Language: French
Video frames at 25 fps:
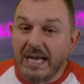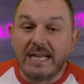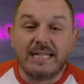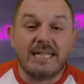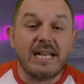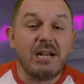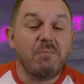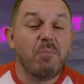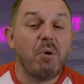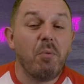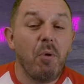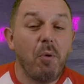Et
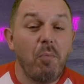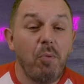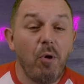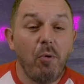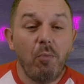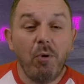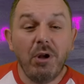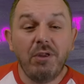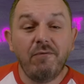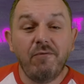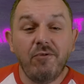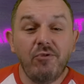c'est le moment pour
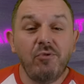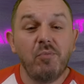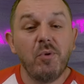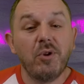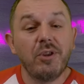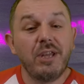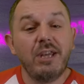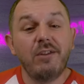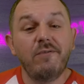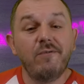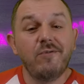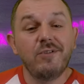moi de vous
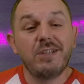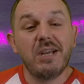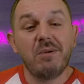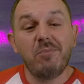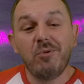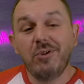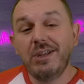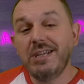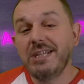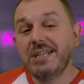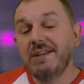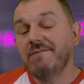demander de vous
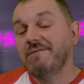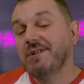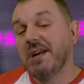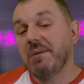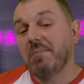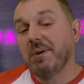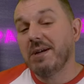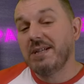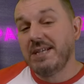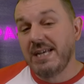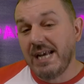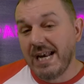abonner si vous
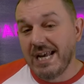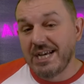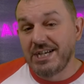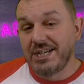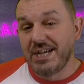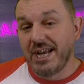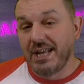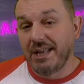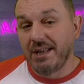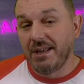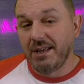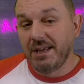appréciez la
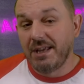chaîne,